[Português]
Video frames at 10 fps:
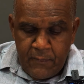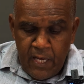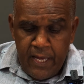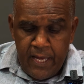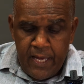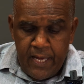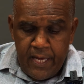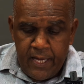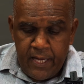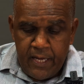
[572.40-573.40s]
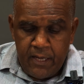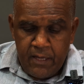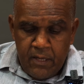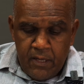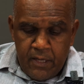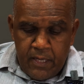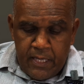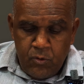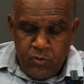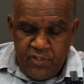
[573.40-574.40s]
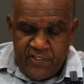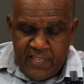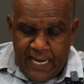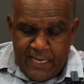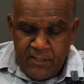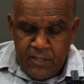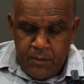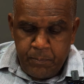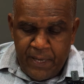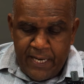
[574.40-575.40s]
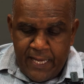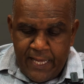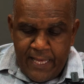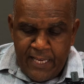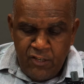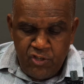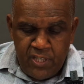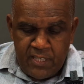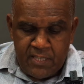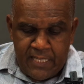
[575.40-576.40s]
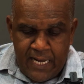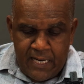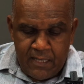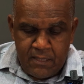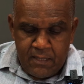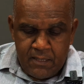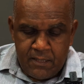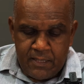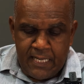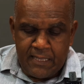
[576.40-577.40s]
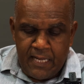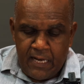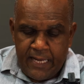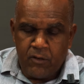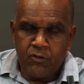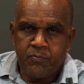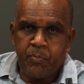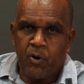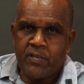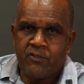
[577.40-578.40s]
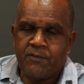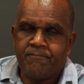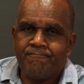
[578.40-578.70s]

é, é do descarte para enxertar na da EcoSport?